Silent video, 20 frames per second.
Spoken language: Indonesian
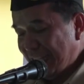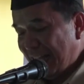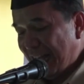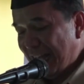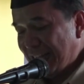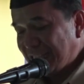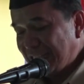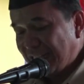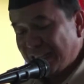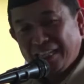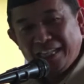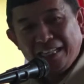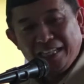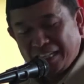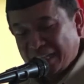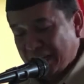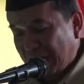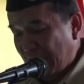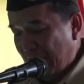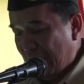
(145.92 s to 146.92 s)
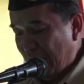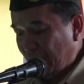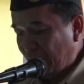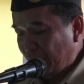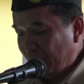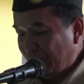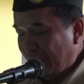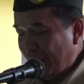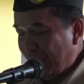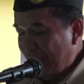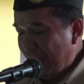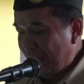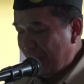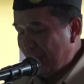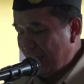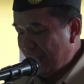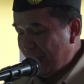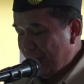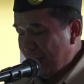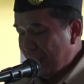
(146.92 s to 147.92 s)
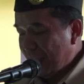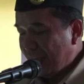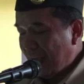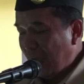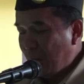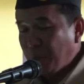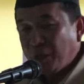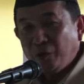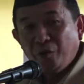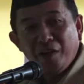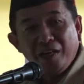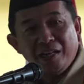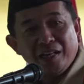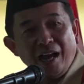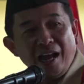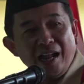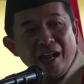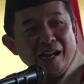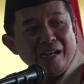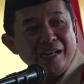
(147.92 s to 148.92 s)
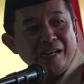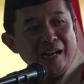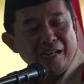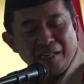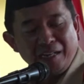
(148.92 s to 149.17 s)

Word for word: Kak Sri, Kak Rokiah, Kak Minudin, Kak, dan